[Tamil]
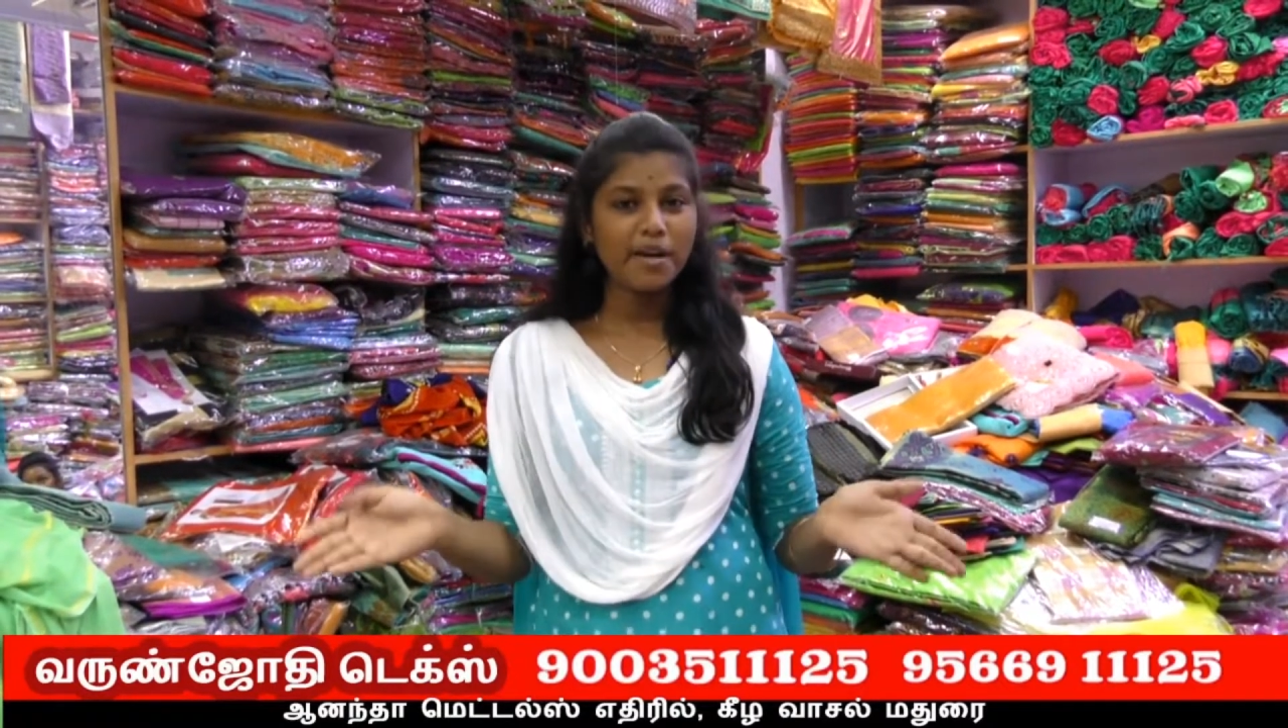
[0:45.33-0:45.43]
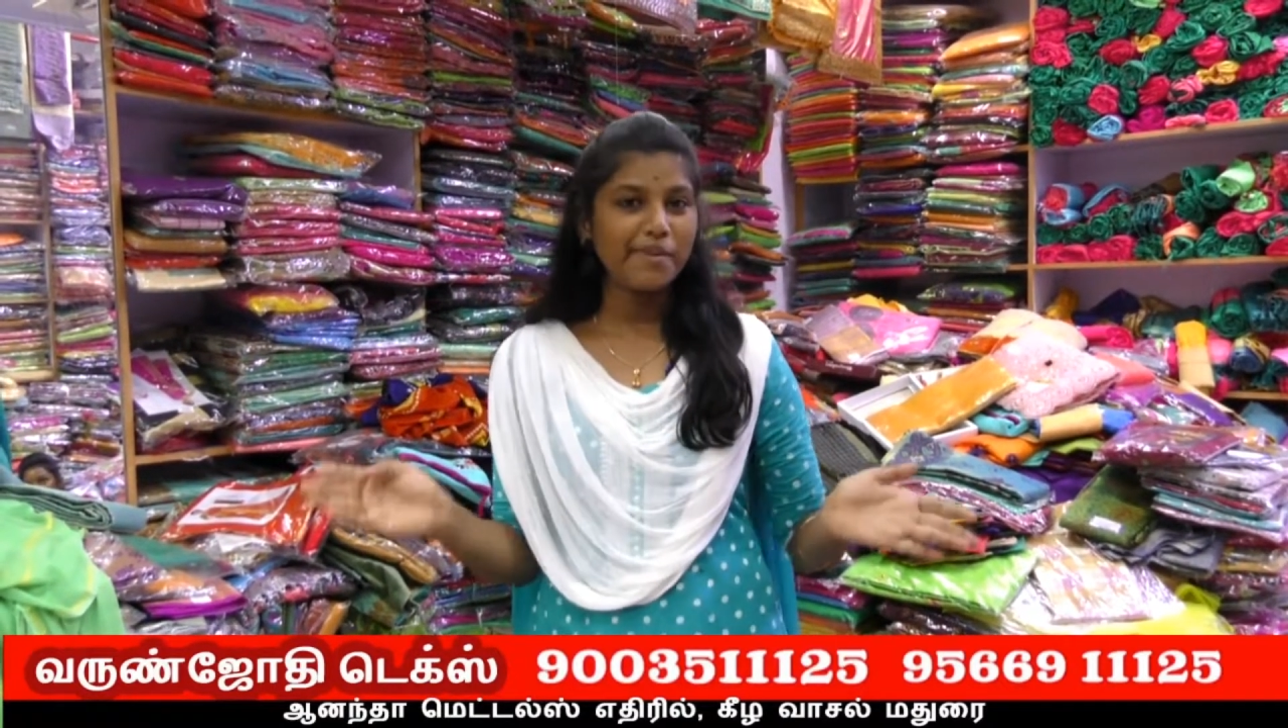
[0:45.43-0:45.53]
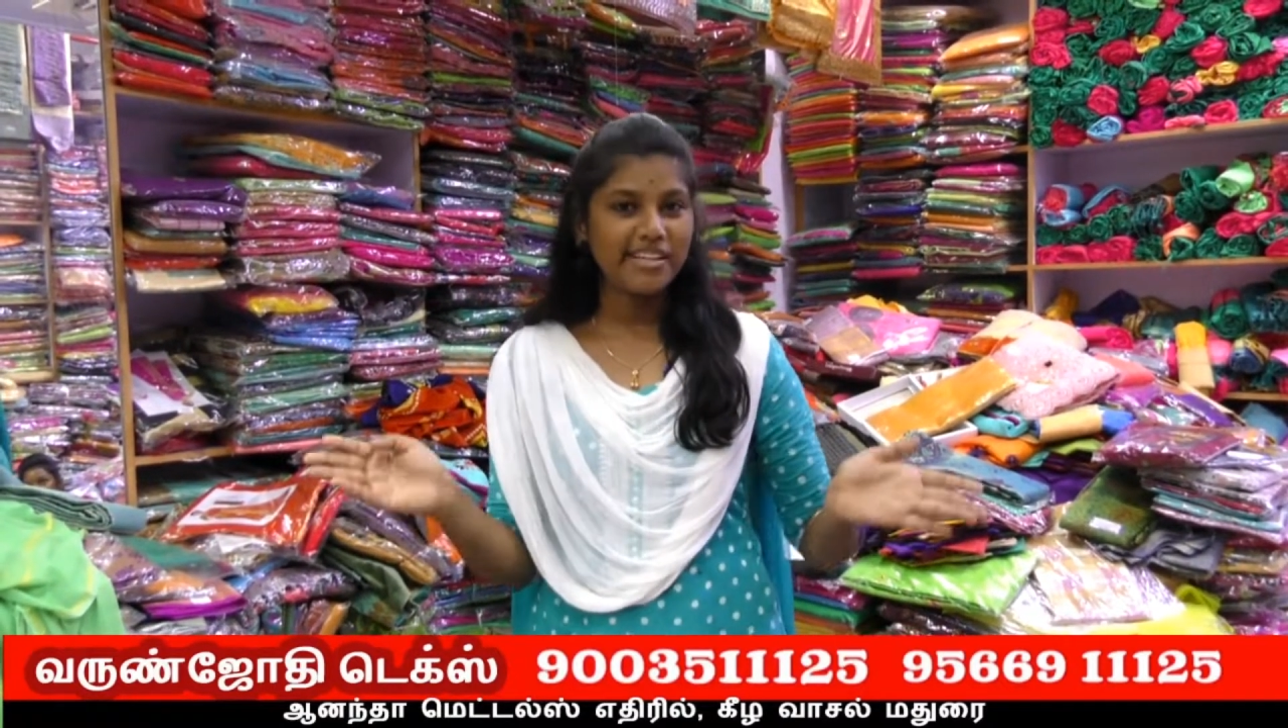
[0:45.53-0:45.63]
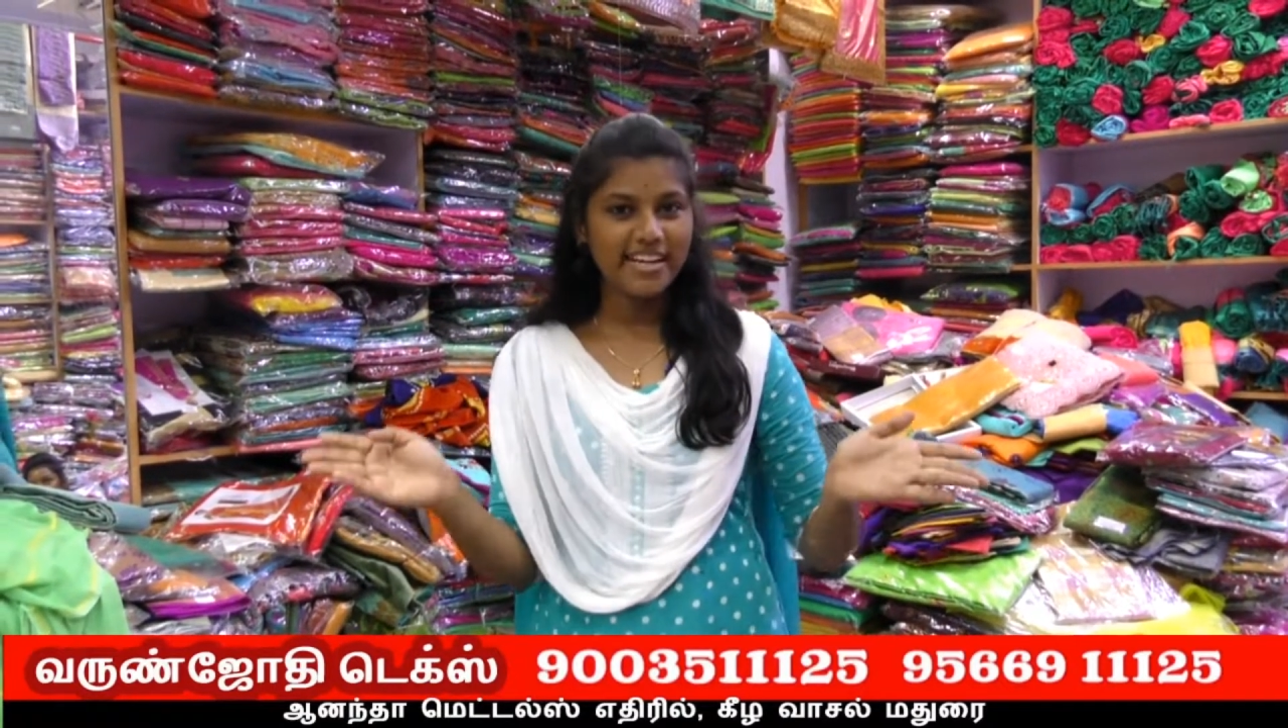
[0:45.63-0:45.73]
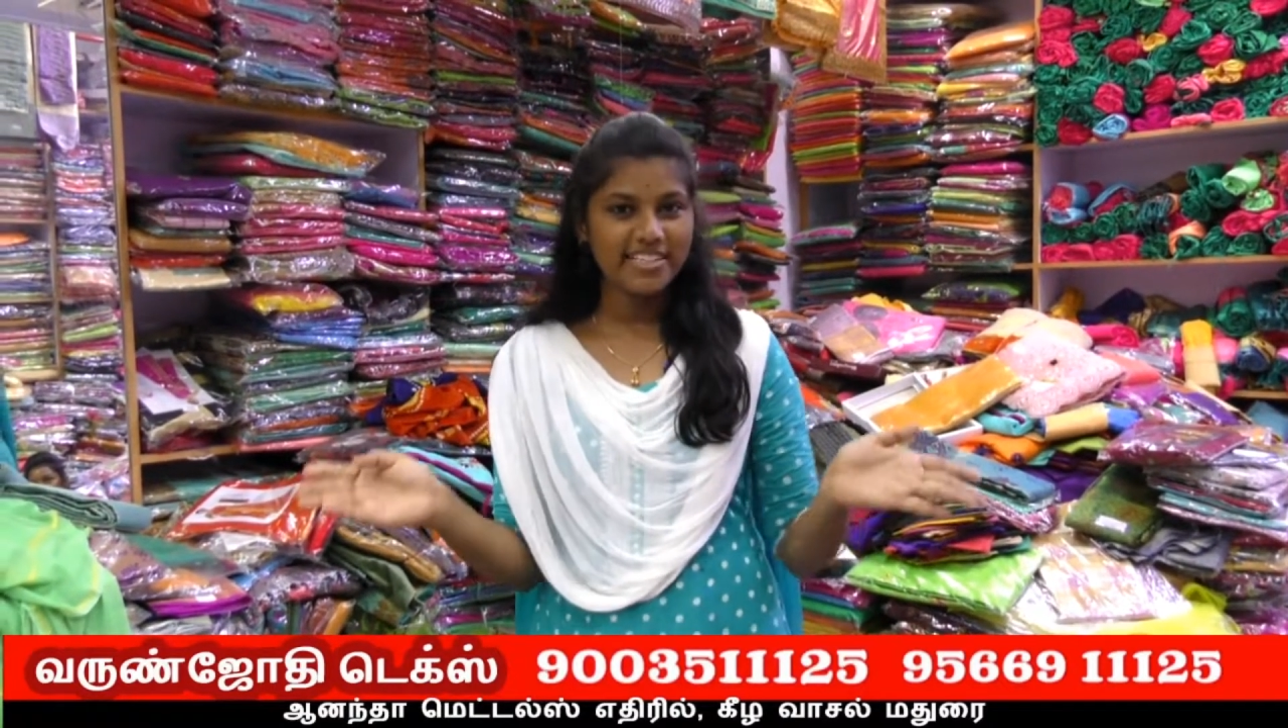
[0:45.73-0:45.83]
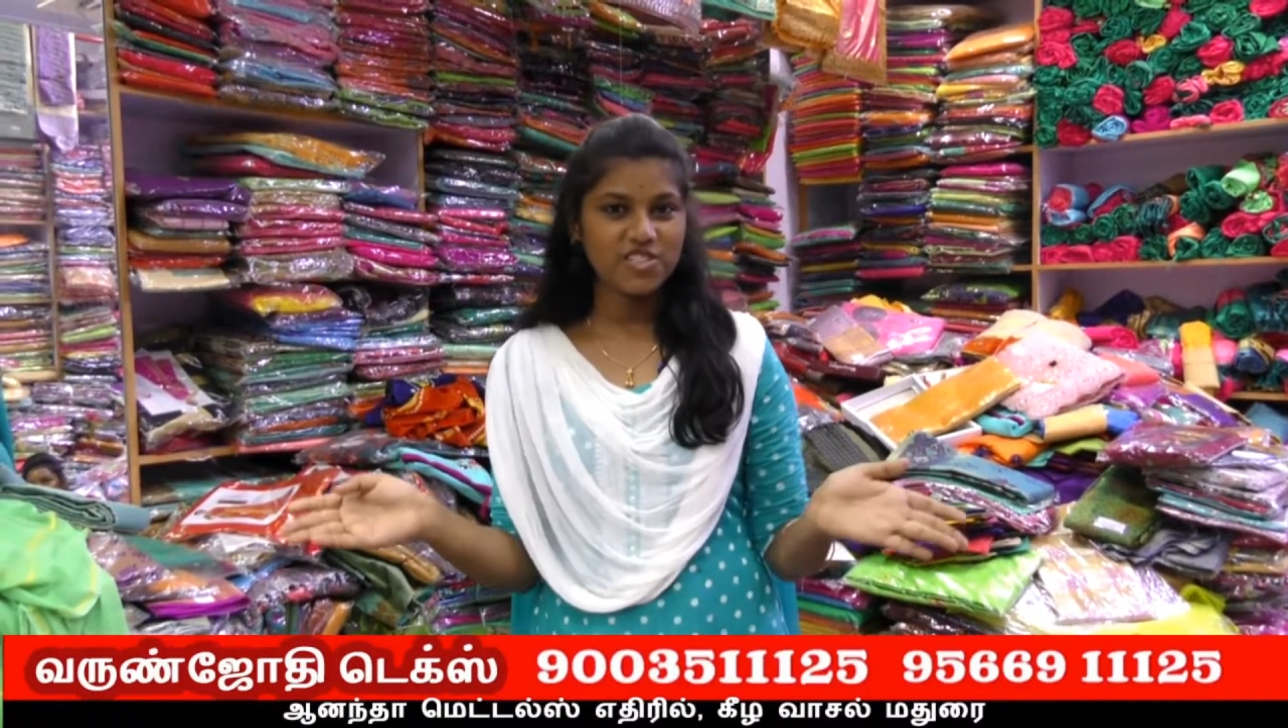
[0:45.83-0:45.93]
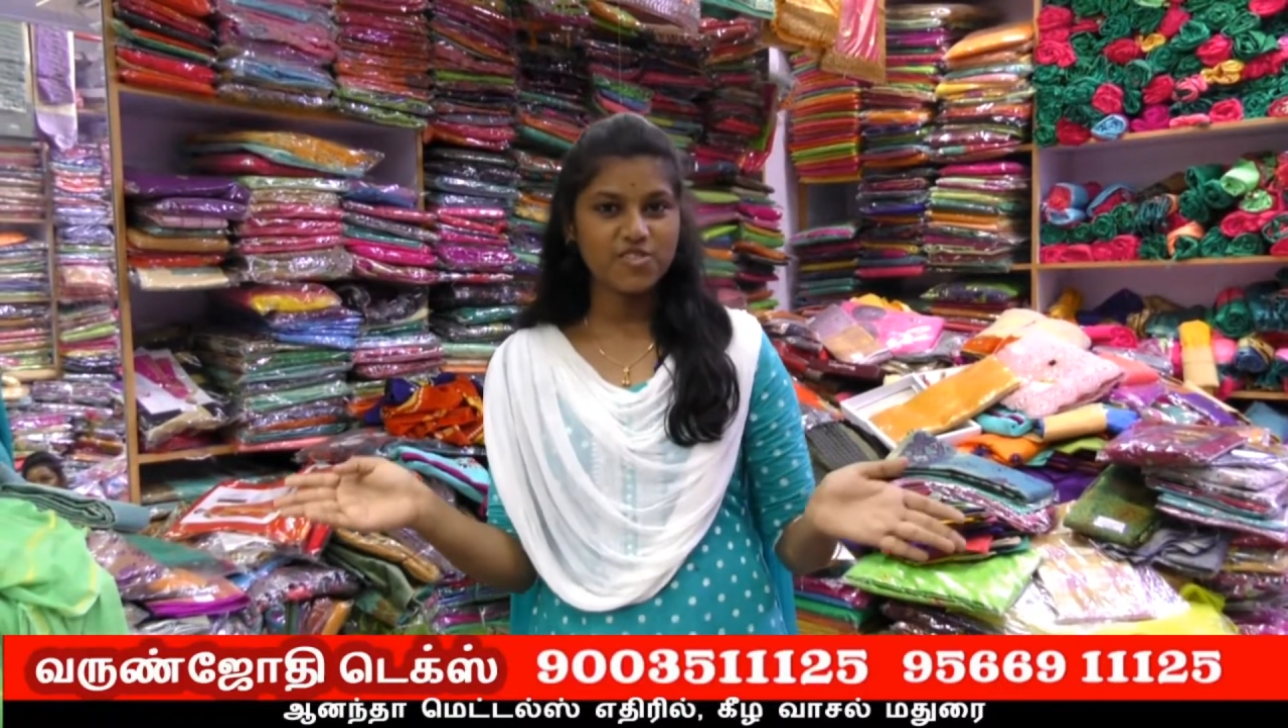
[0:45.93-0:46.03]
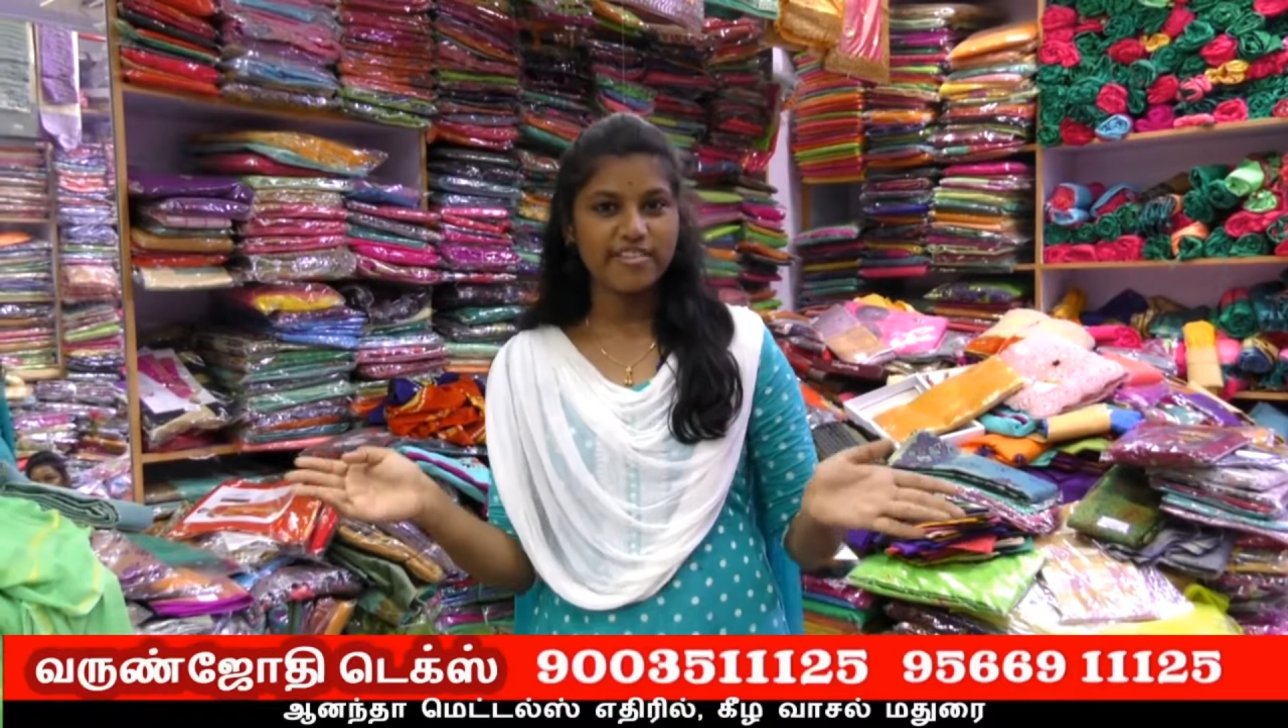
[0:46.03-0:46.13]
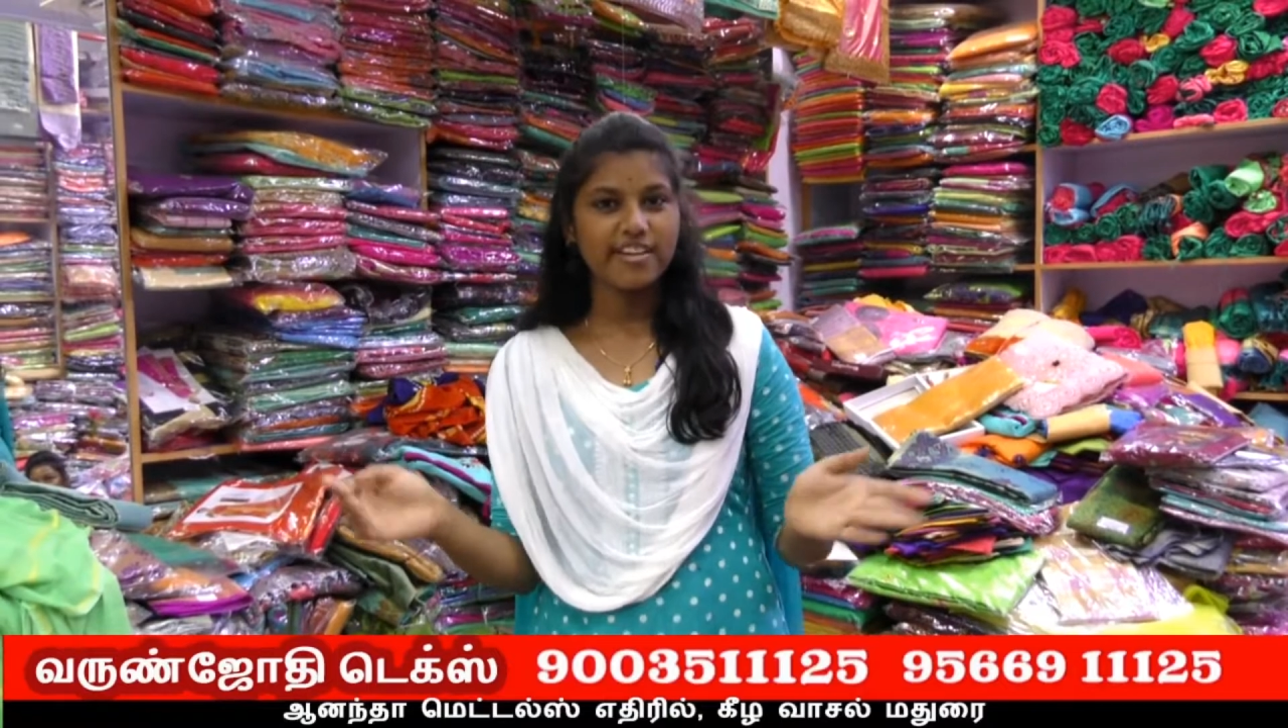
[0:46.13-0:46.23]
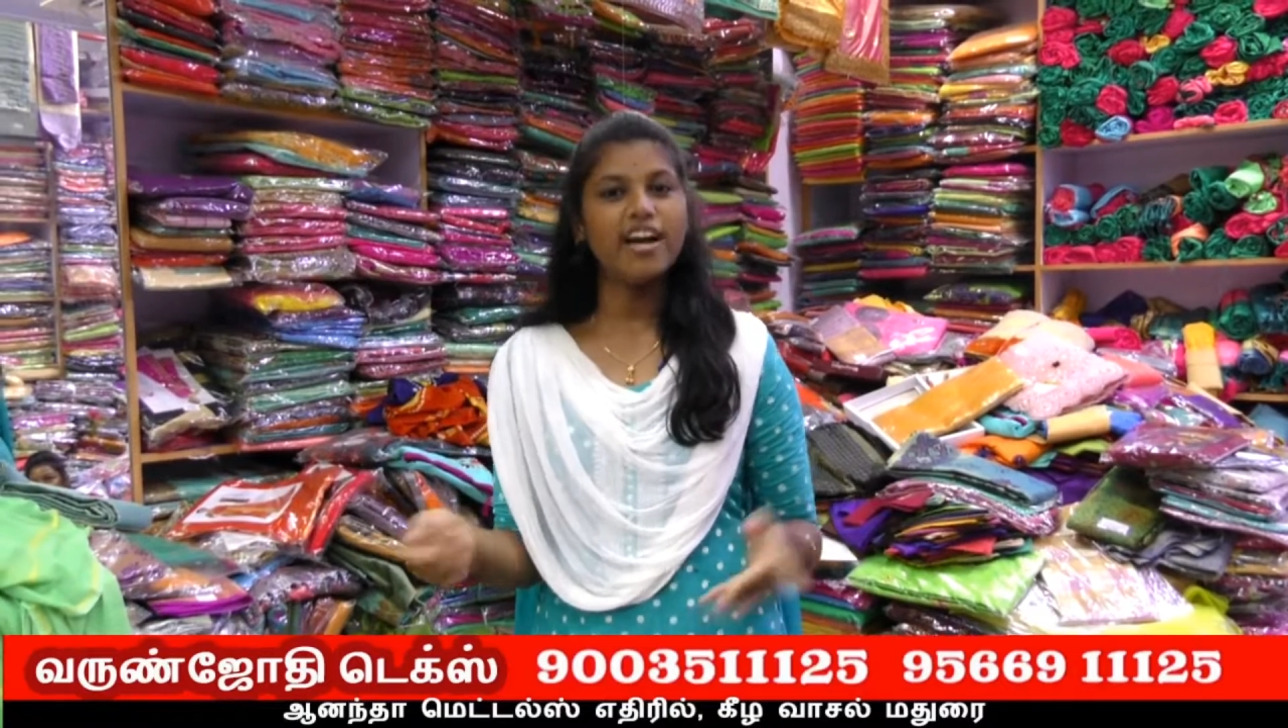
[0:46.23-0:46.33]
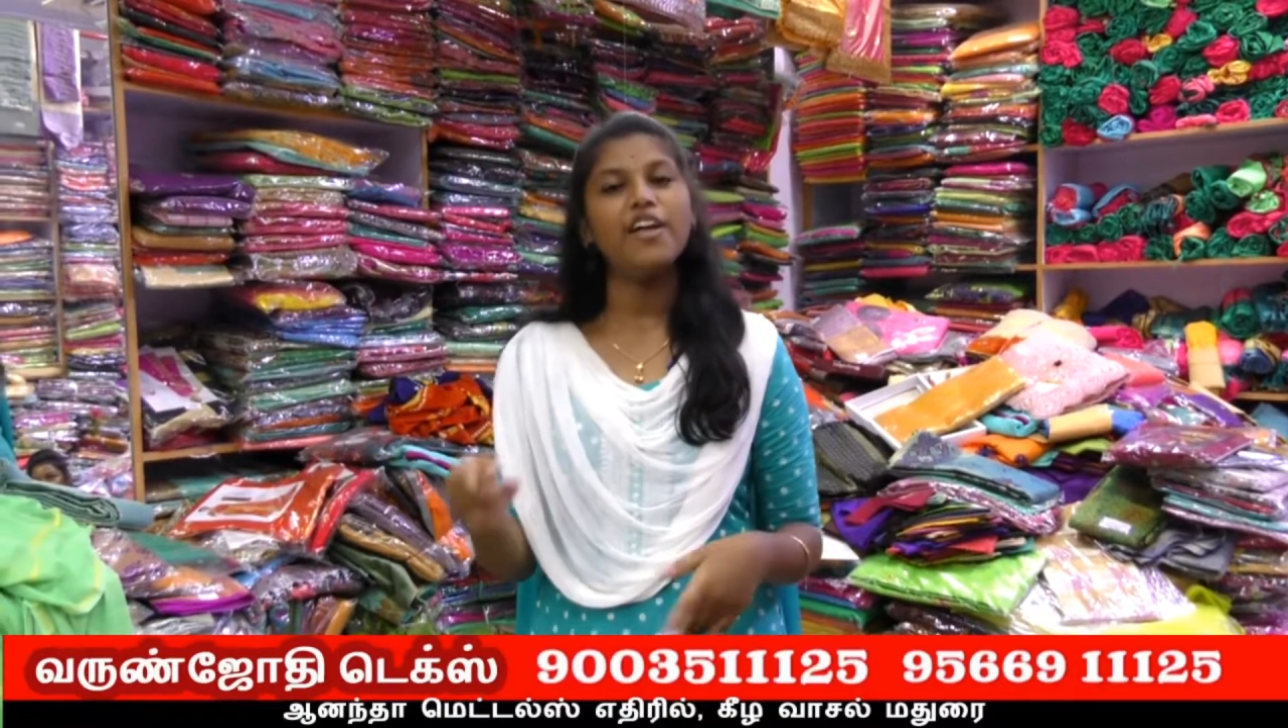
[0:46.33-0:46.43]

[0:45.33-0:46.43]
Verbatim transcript: ஏகப்பட்ட கலெக்ஷன்ஸ் வந்துருக்கு